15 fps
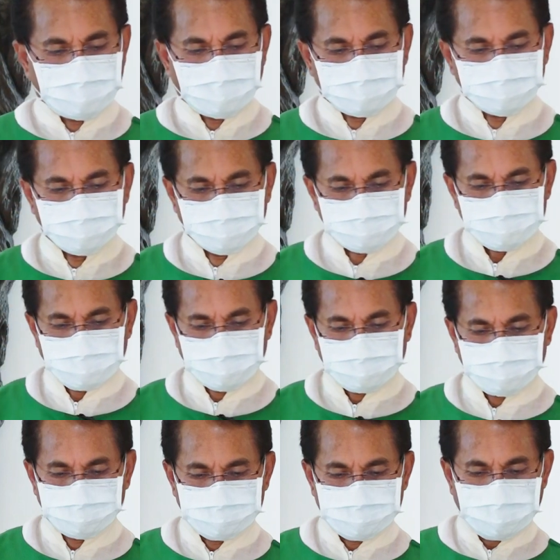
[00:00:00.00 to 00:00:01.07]
共读
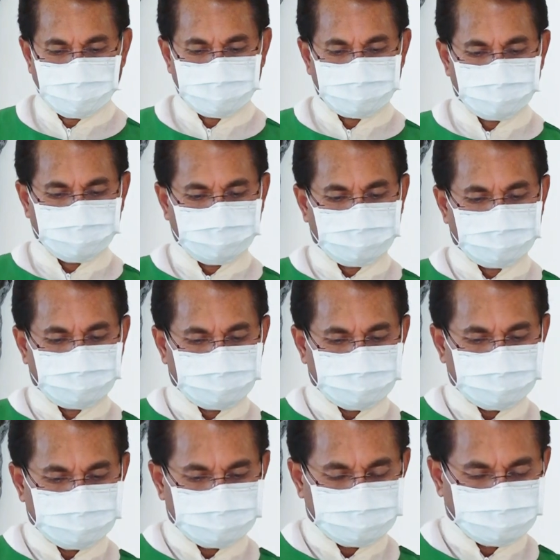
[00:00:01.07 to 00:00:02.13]
圣路加福音。
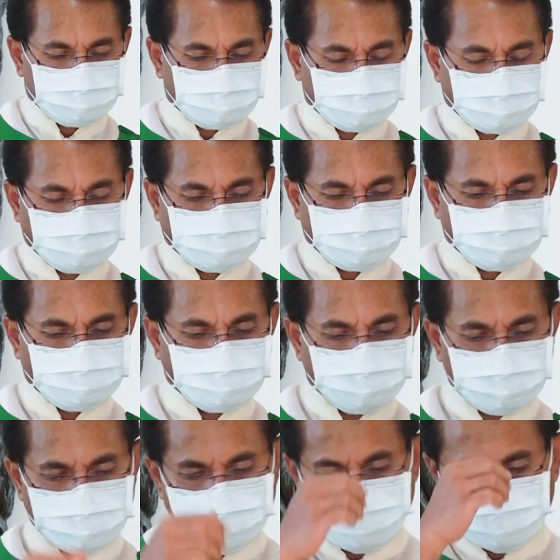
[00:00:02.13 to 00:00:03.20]

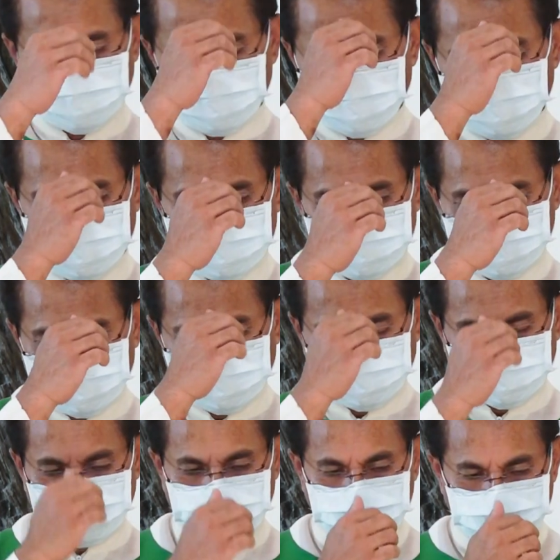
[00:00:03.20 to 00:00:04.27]
光
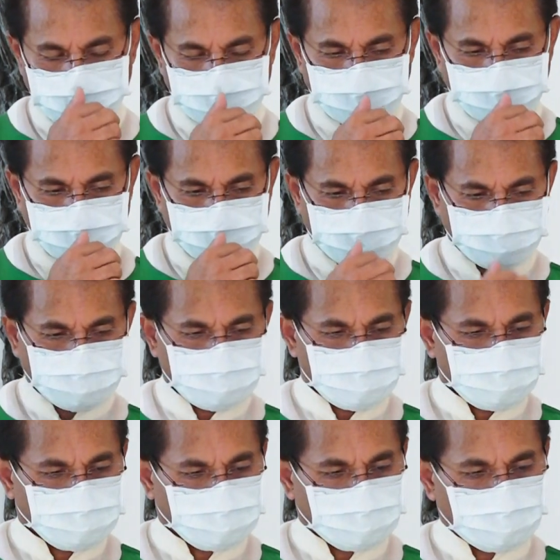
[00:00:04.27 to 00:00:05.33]
荣归于你。